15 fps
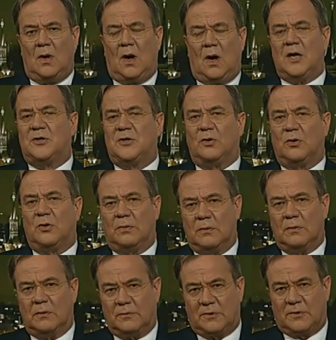
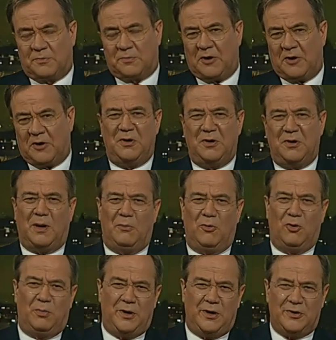Also äh, das Beispiel mit der
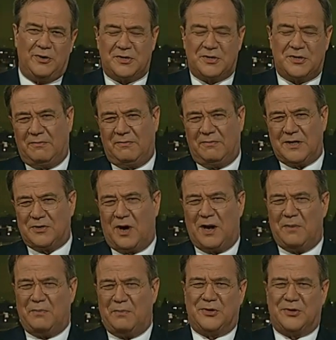Möbelindustrie war so
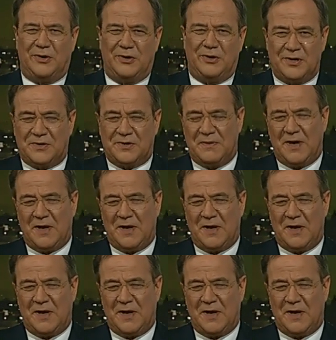ein besonderes.